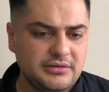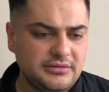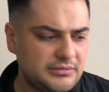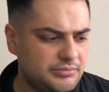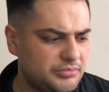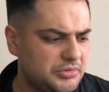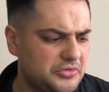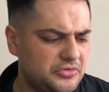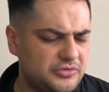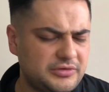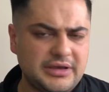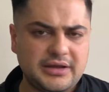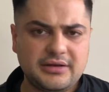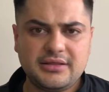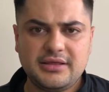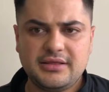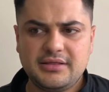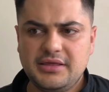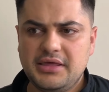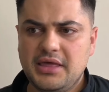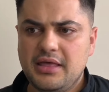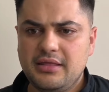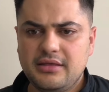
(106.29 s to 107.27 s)
se puede usar de
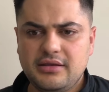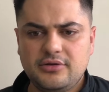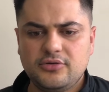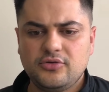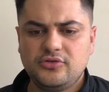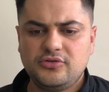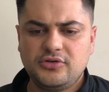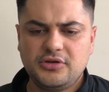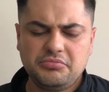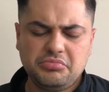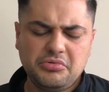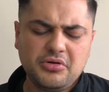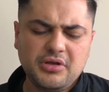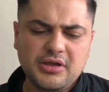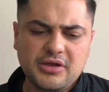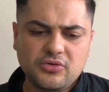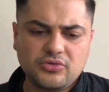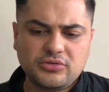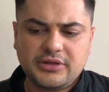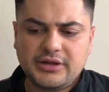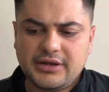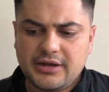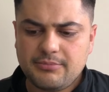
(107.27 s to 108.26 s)
día, de noche, porque
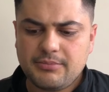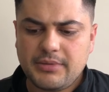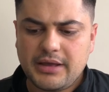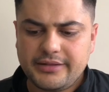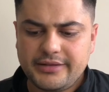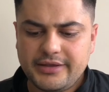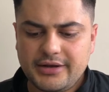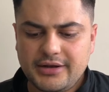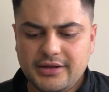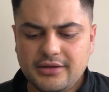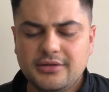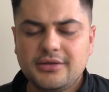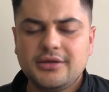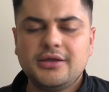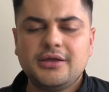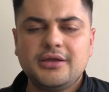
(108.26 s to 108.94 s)
contiene madera,